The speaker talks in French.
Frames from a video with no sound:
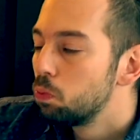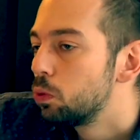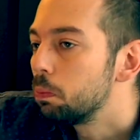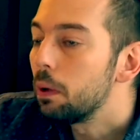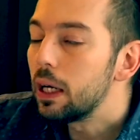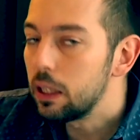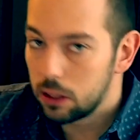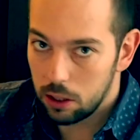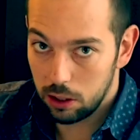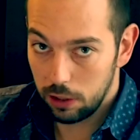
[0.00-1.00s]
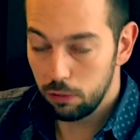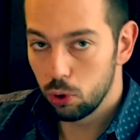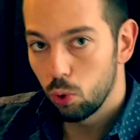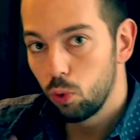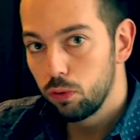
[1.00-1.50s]
C'est pas excessif, je
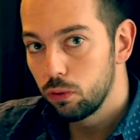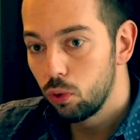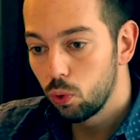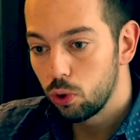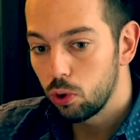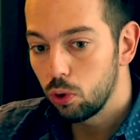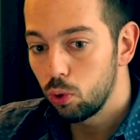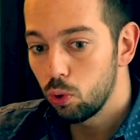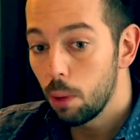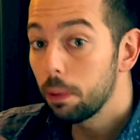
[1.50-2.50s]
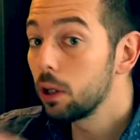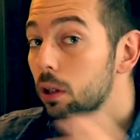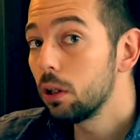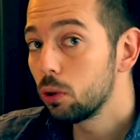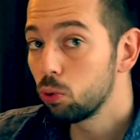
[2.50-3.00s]
trouve. Donc euh,
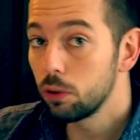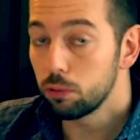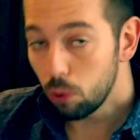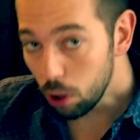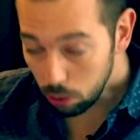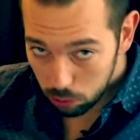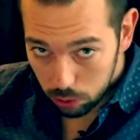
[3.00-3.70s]
après, à toi de voir.